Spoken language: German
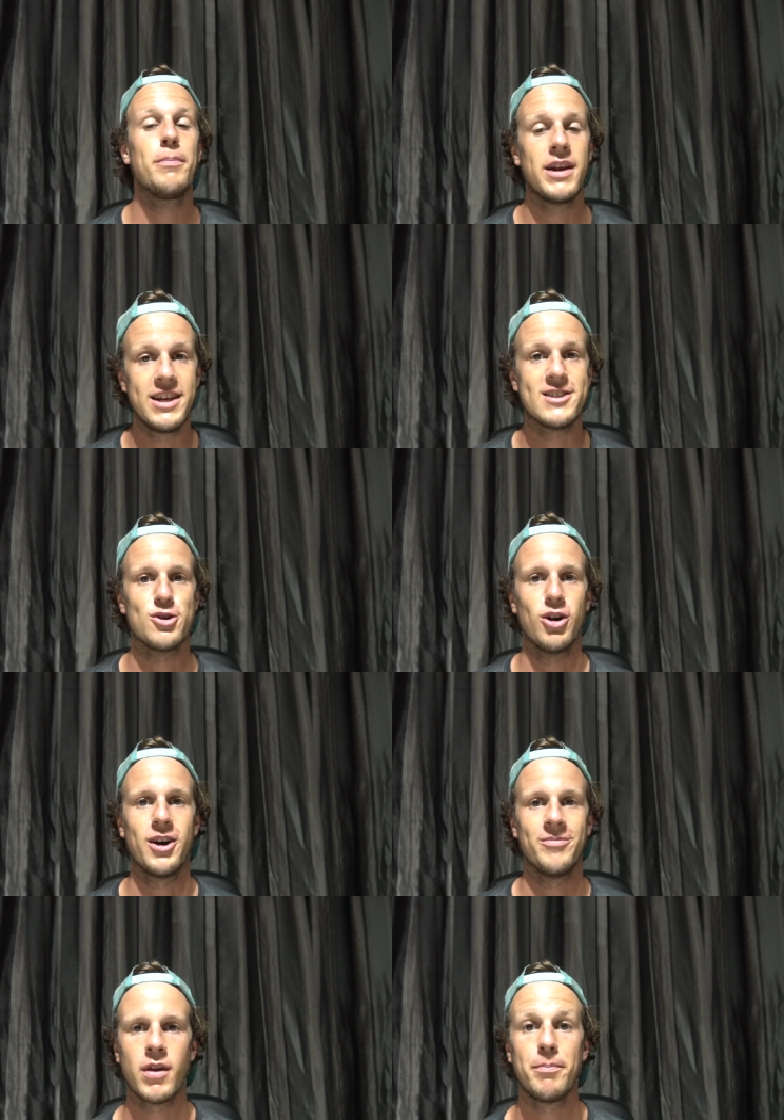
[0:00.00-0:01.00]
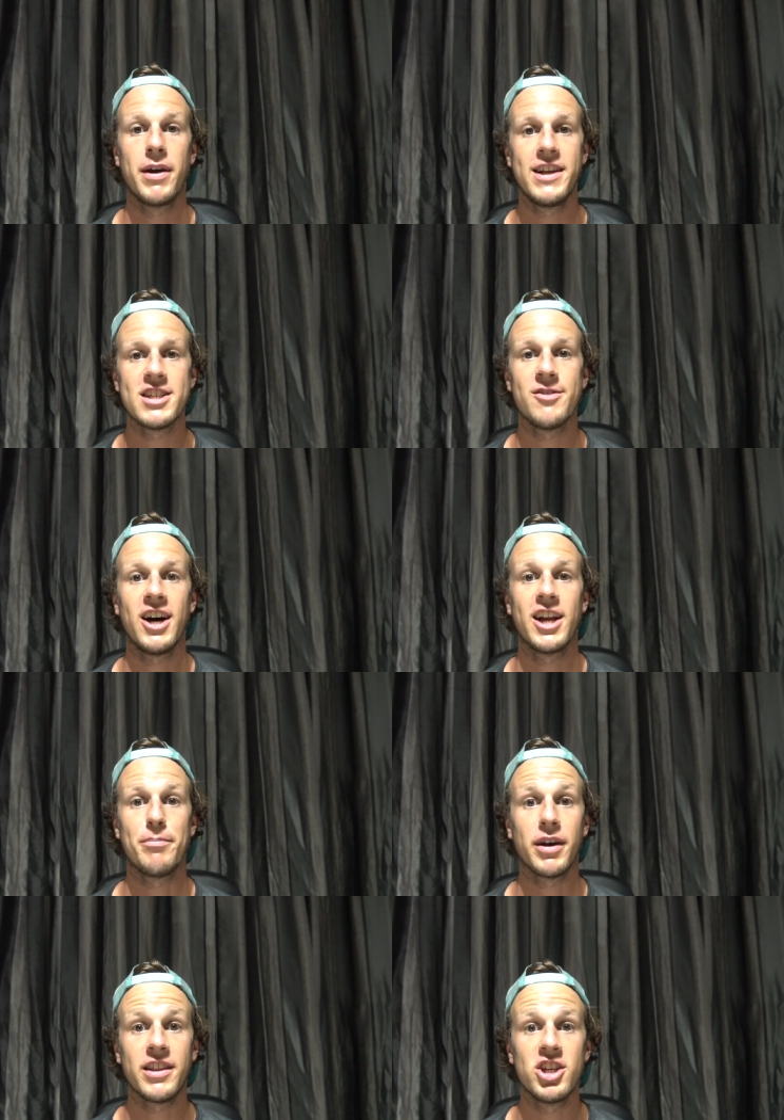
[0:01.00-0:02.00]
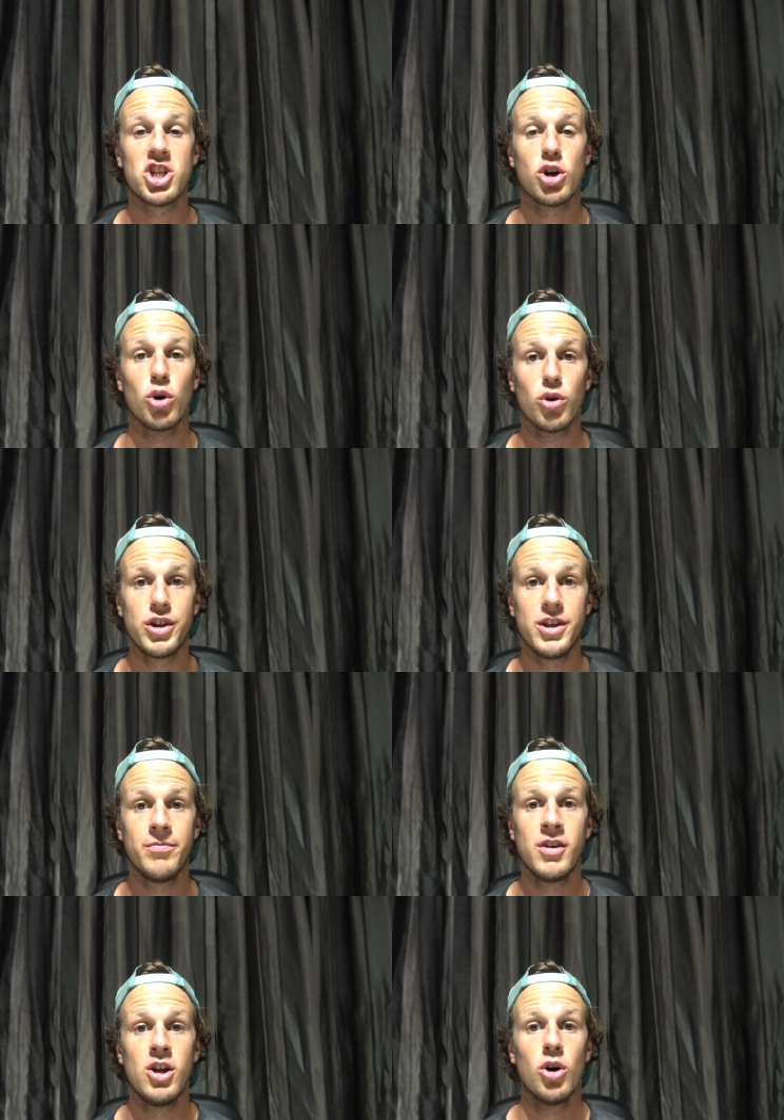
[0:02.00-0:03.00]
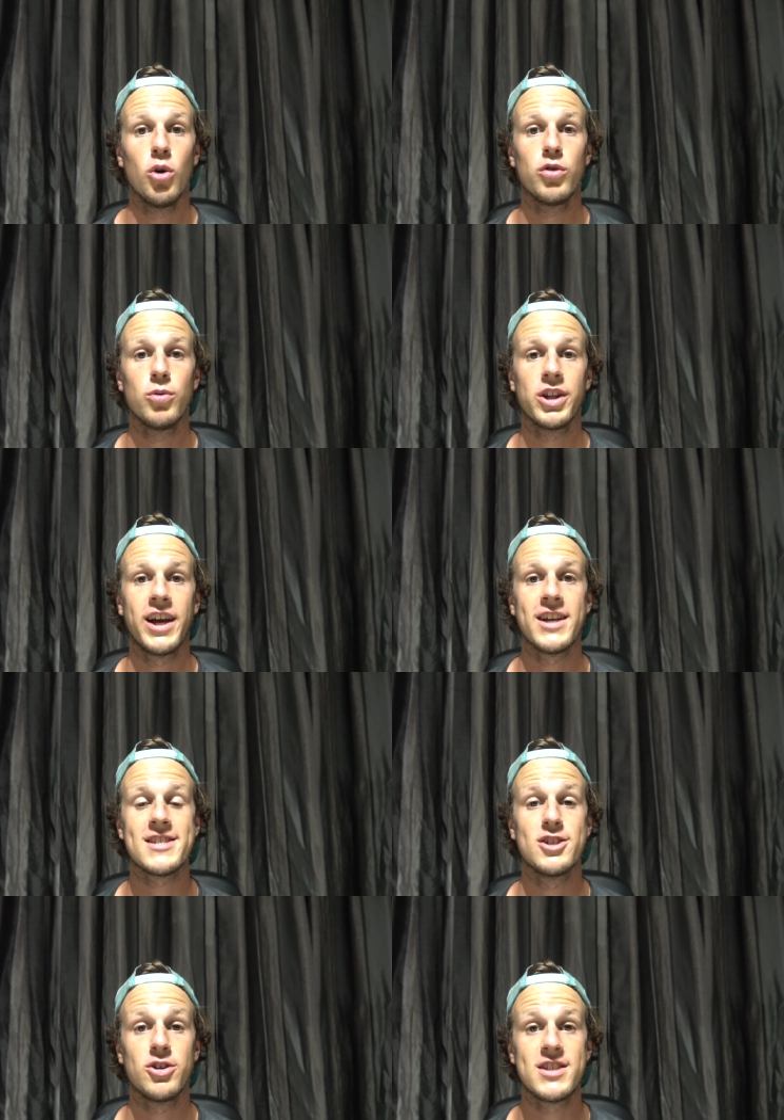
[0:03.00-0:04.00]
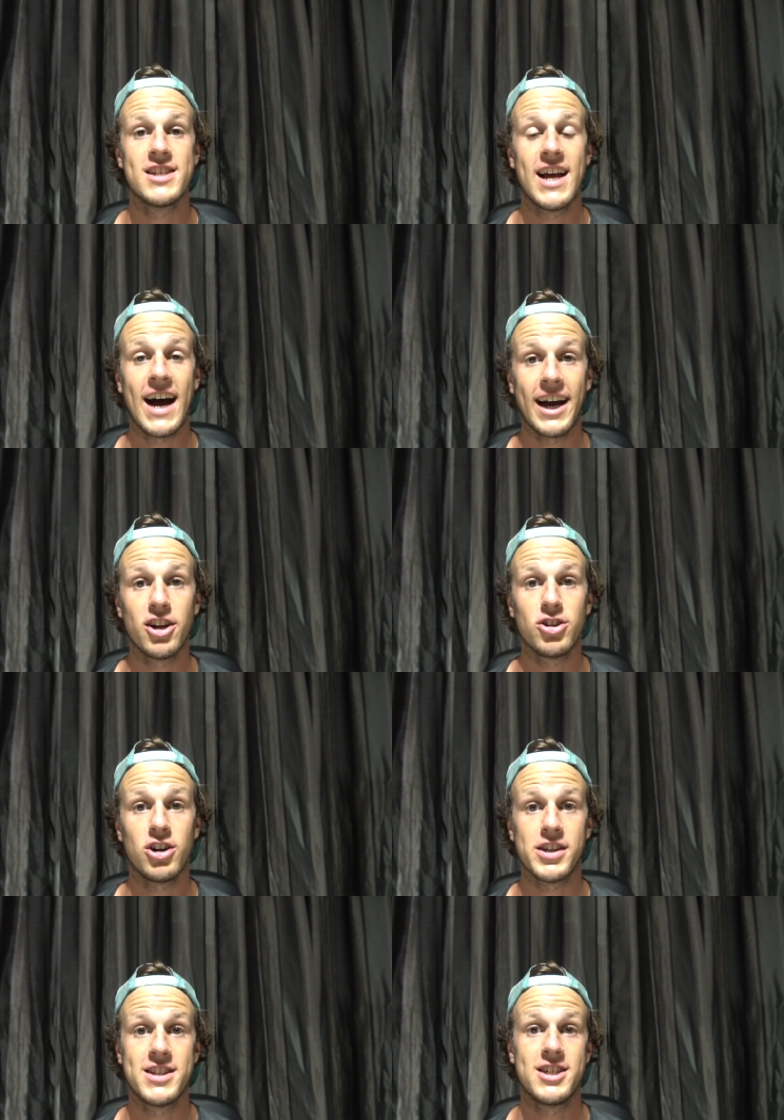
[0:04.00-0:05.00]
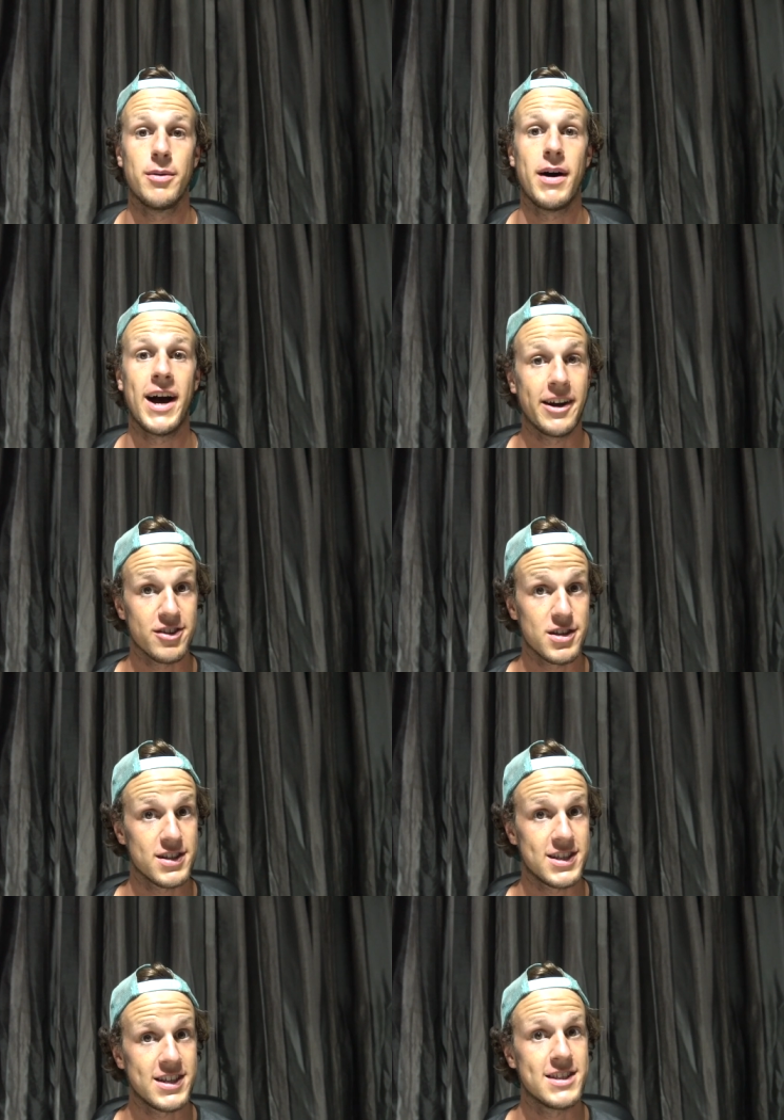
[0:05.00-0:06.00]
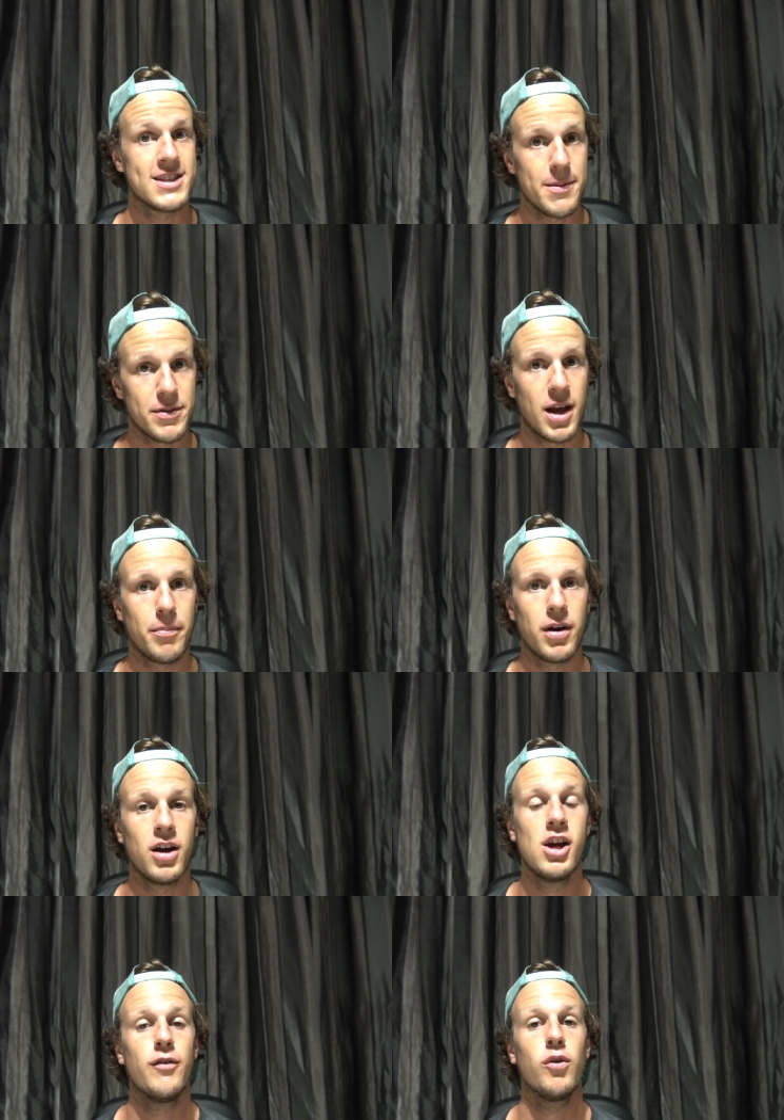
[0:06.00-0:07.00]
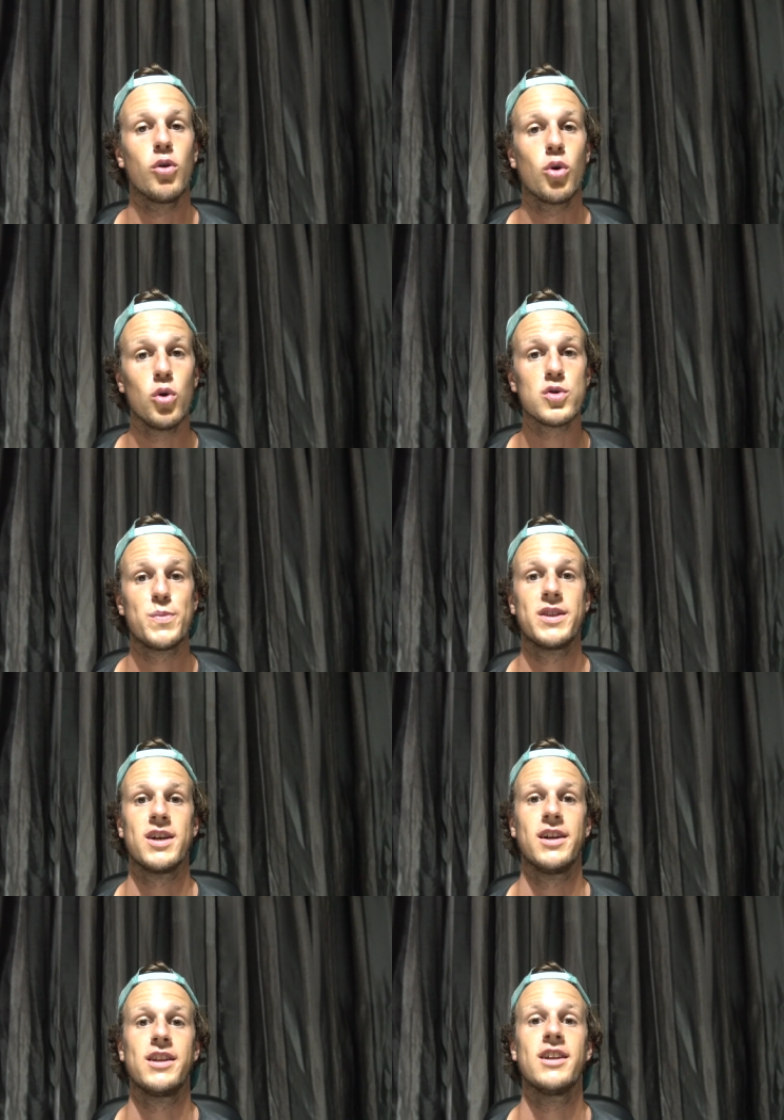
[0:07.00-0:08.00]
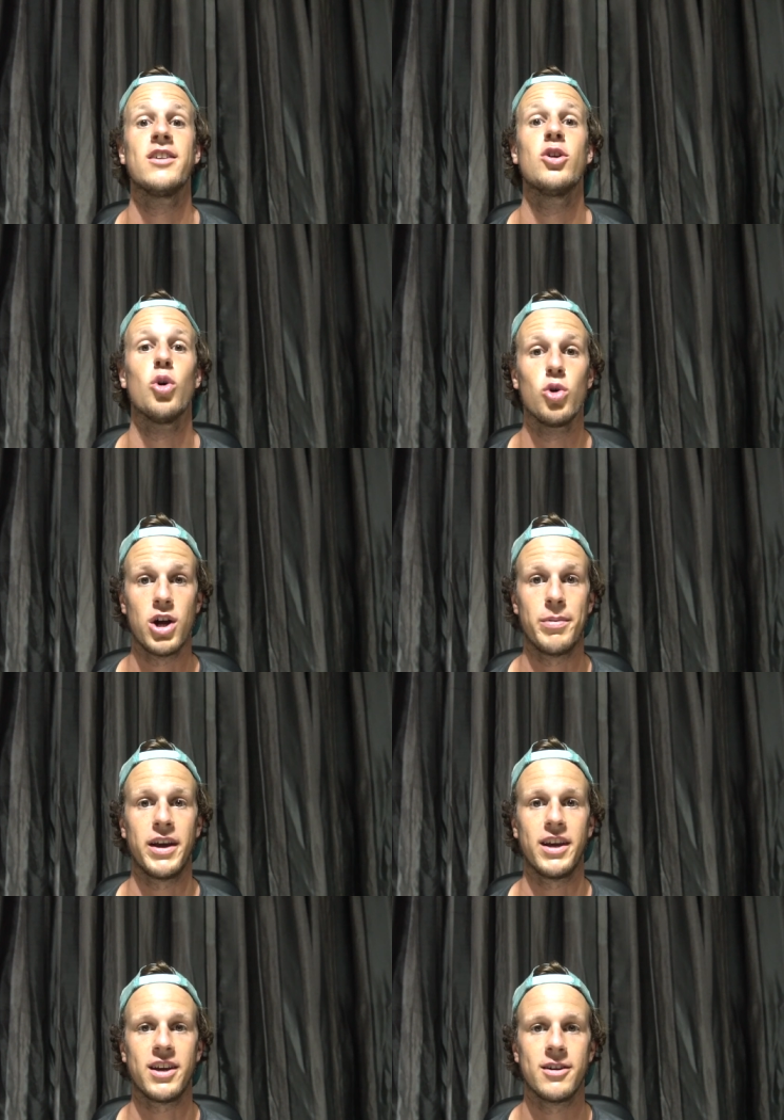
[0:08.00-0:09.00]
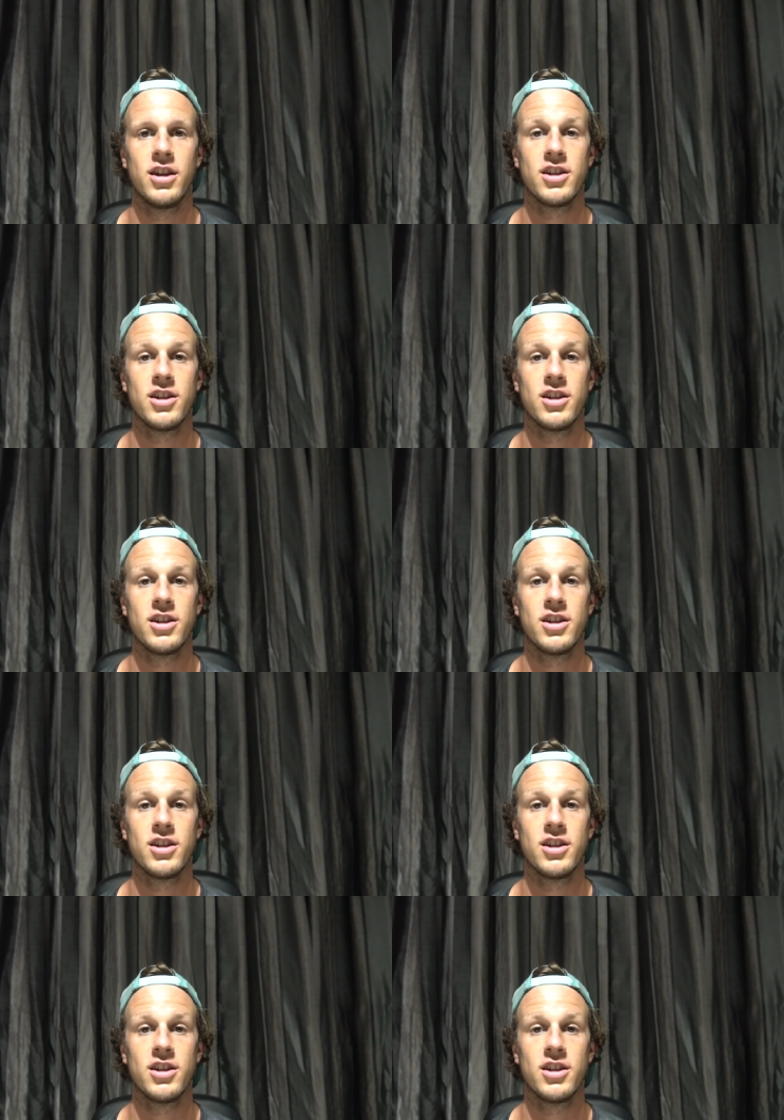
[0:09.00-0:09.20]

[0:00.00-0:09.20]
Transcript: Belize-Dollar. Belize war eine britische Kolonie und wurde erst 1981 am 21. September von Großbritannien unabhängig.